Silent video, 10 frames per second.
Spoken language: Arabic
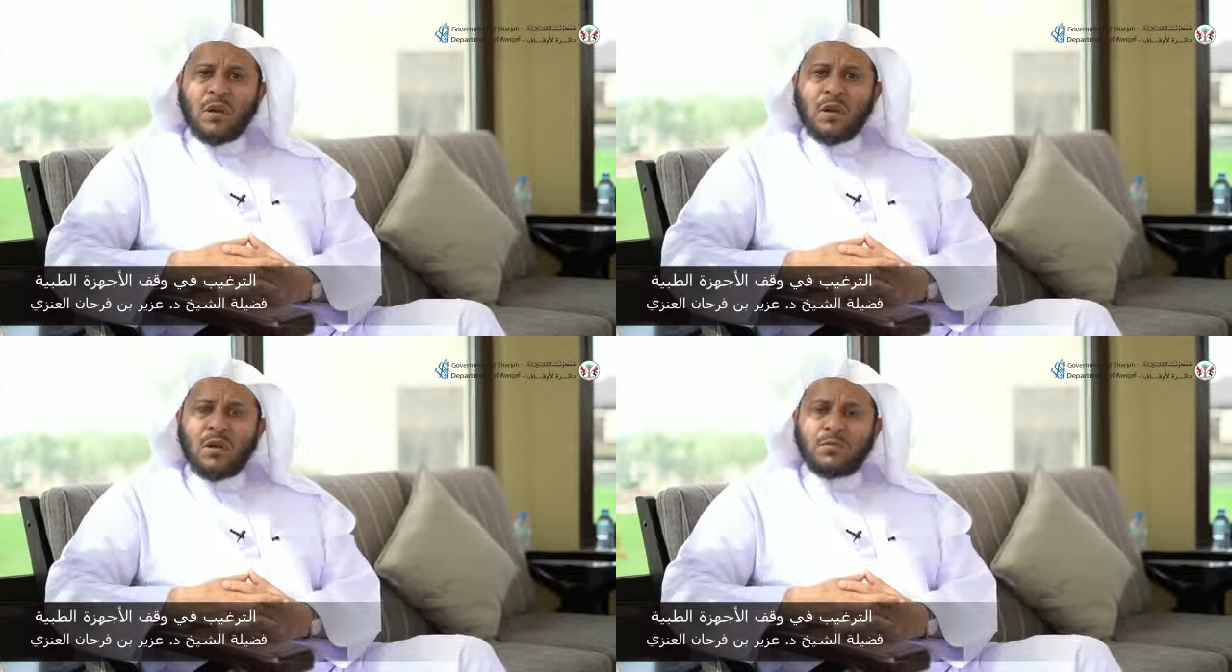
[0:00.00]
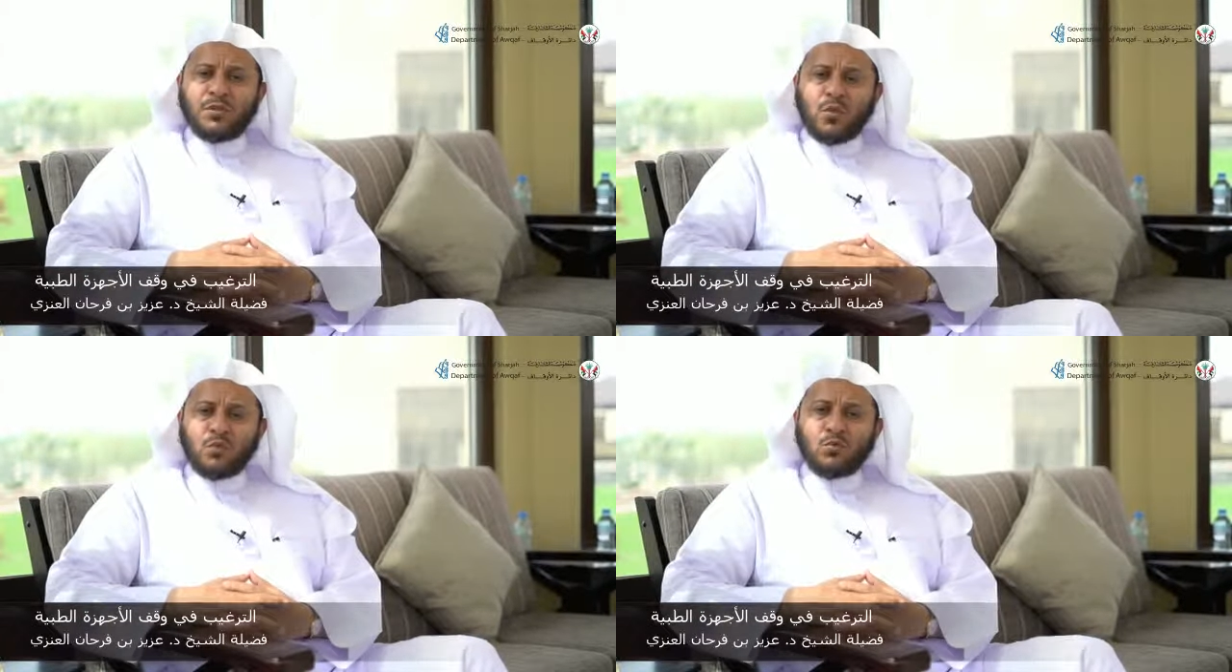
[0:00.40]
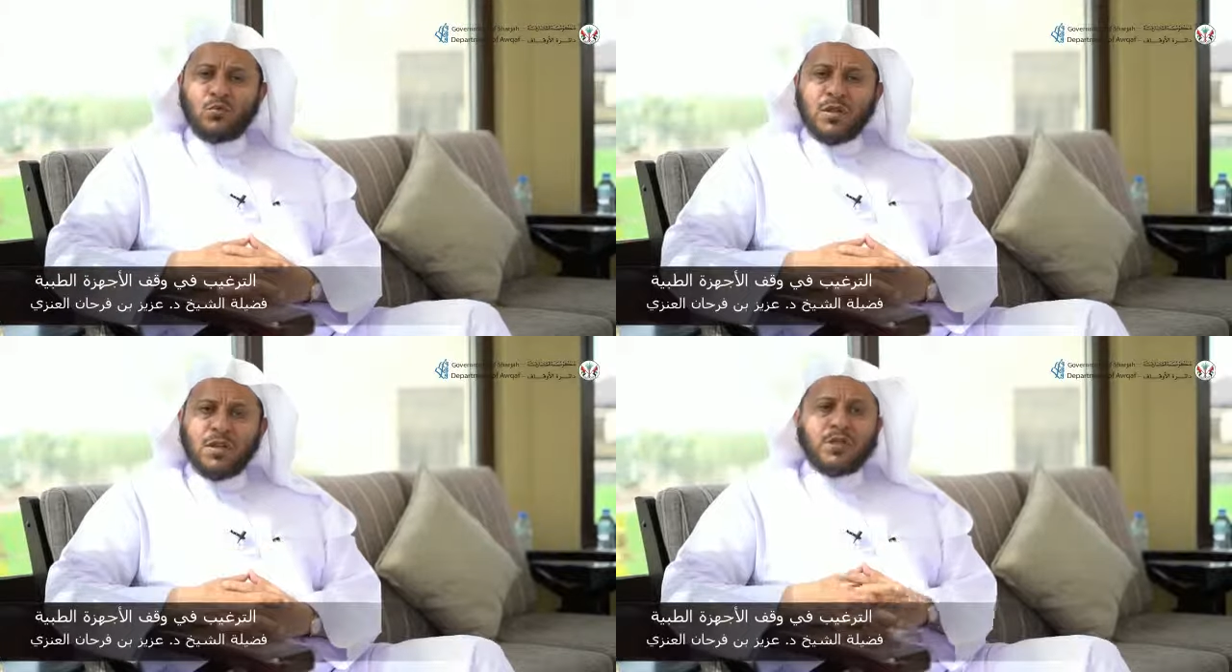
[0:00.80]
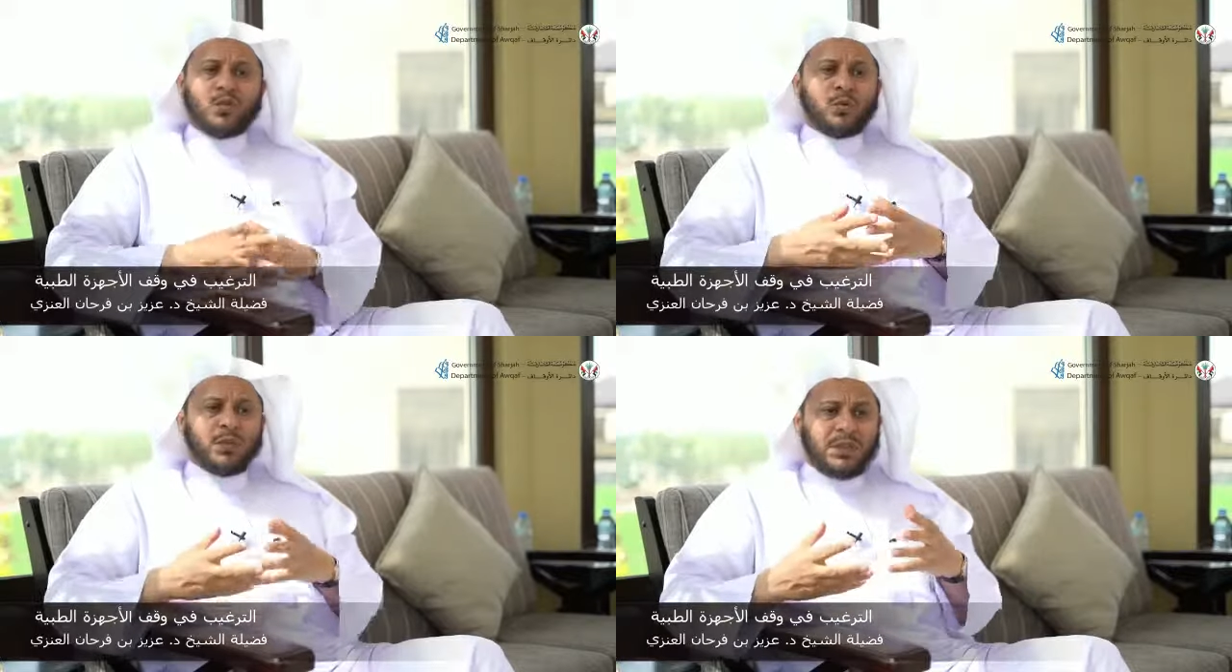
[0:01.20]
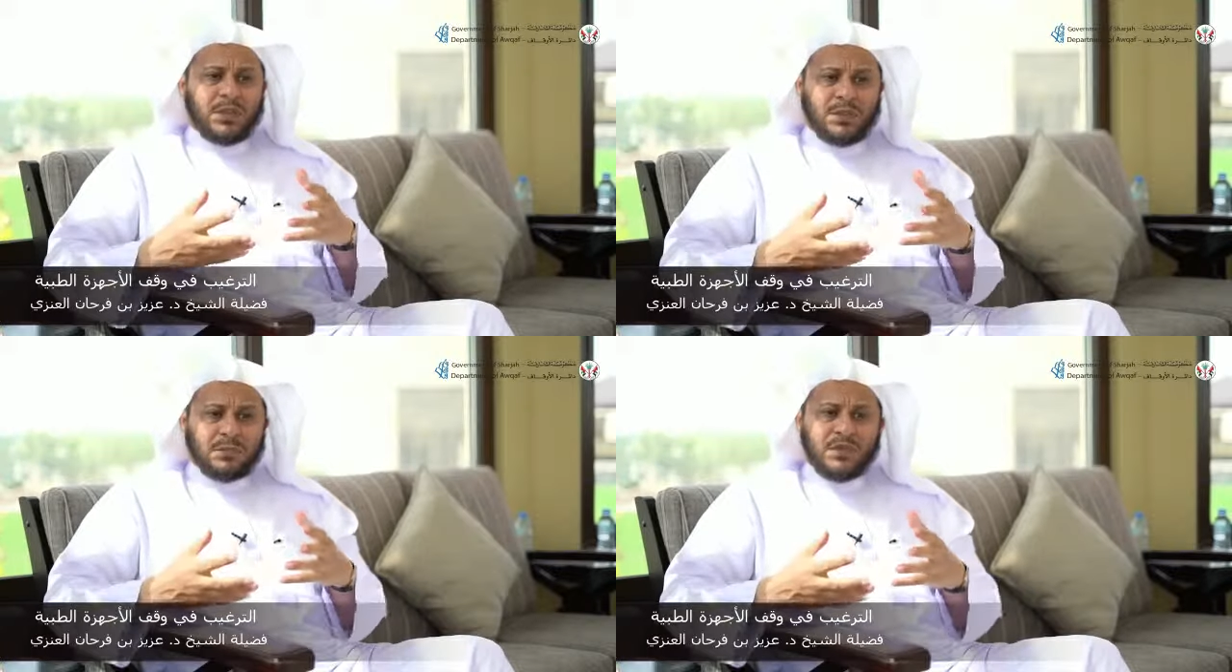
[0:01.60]
آه، من الأمور التي
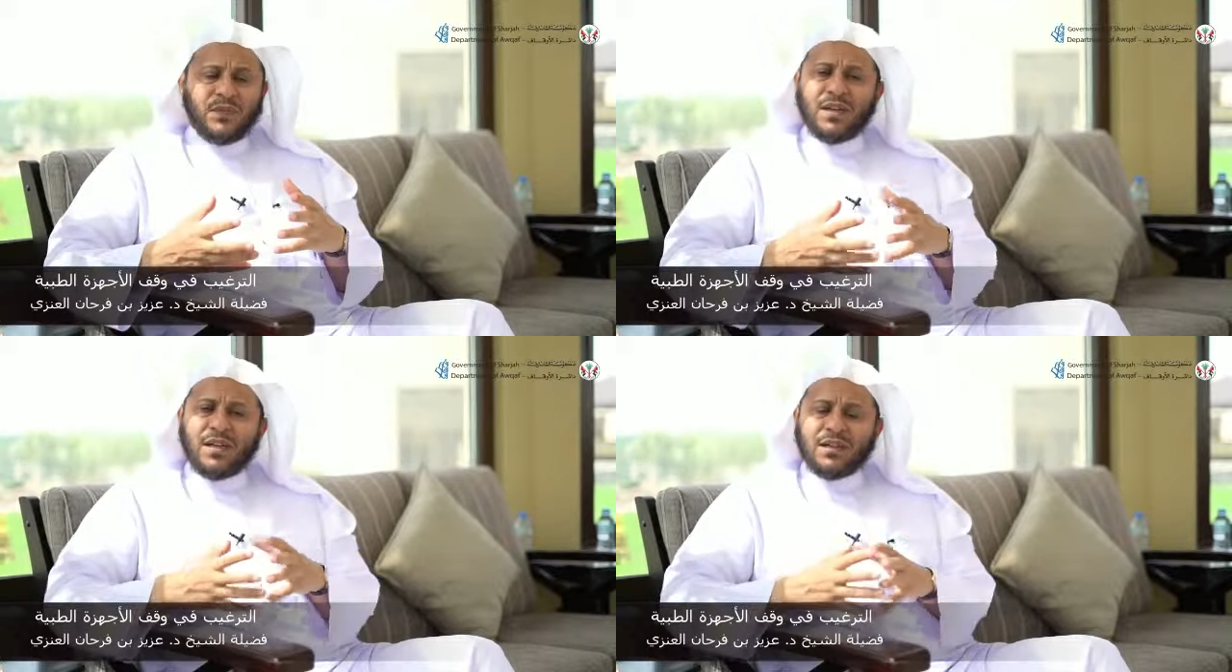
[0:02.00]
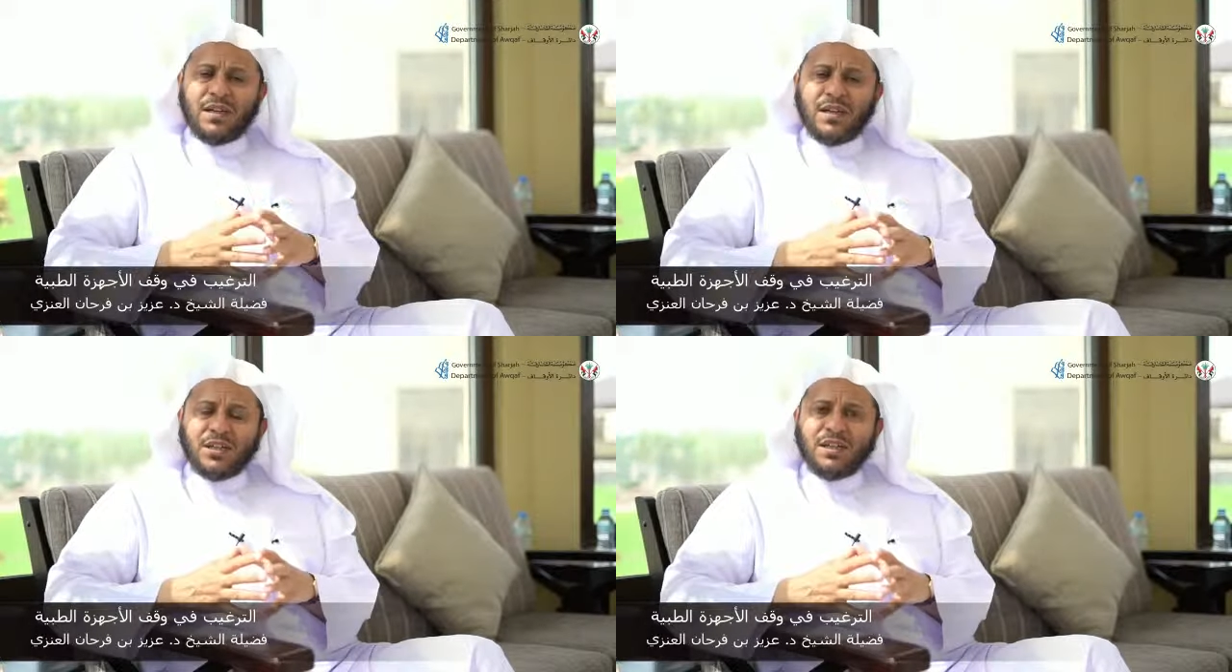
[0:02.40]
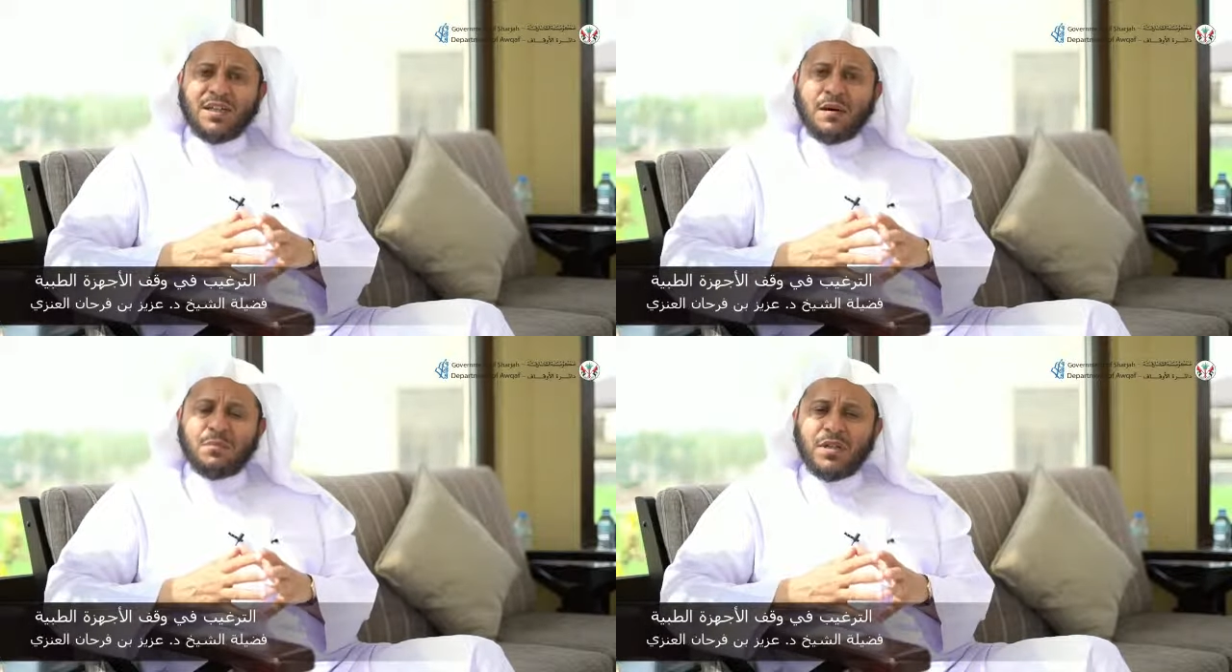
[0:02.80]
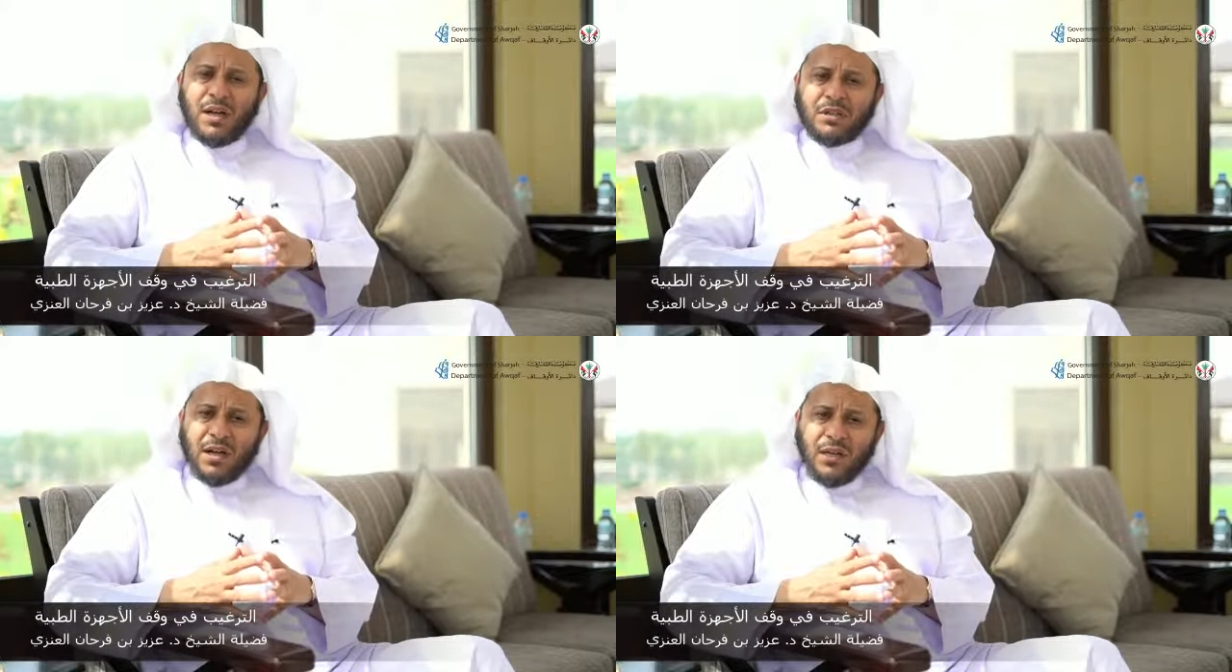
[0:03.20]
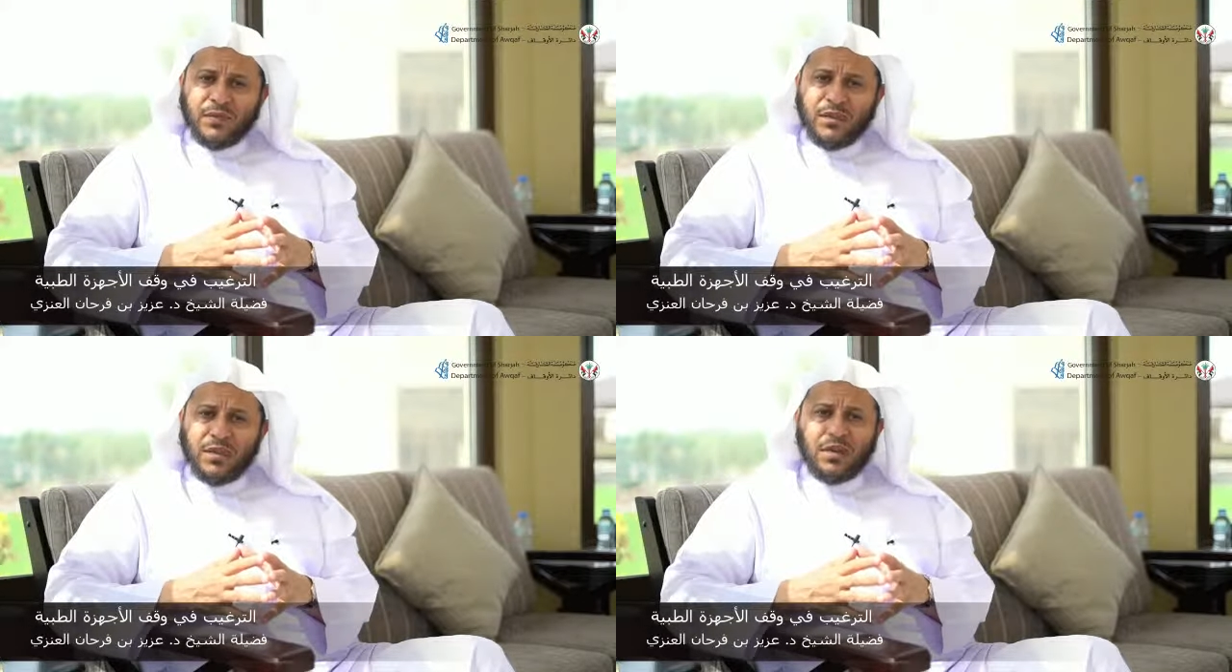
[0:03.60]
تعين من فقد شيئا من
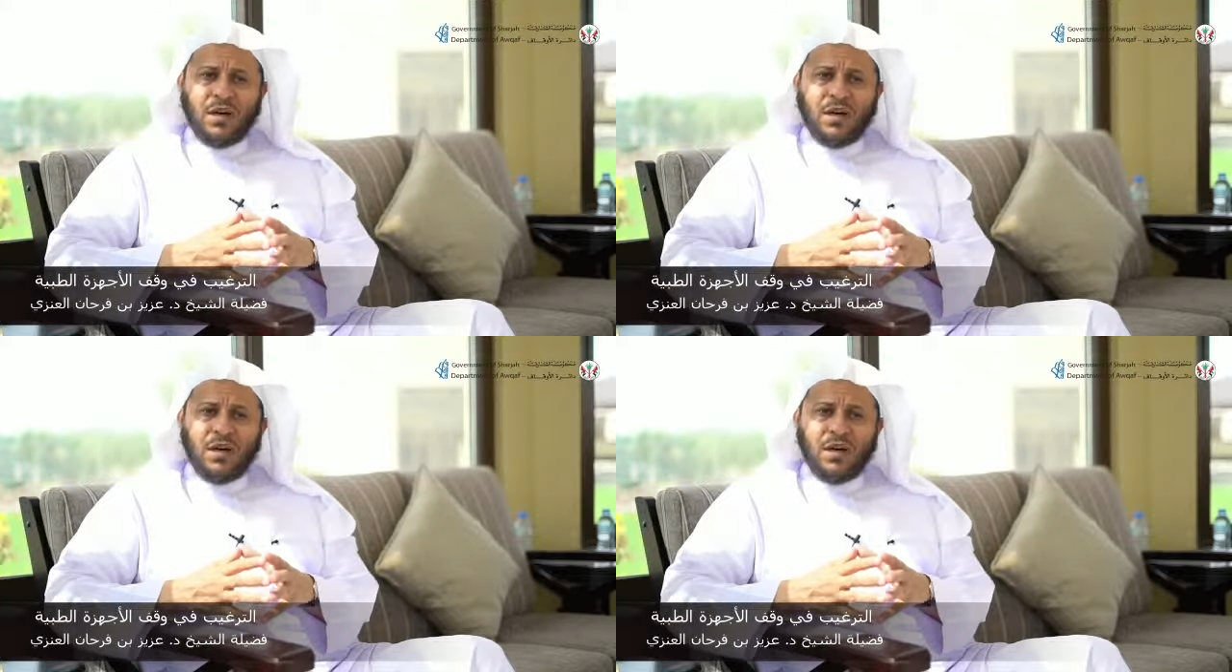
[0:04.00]
أطرافه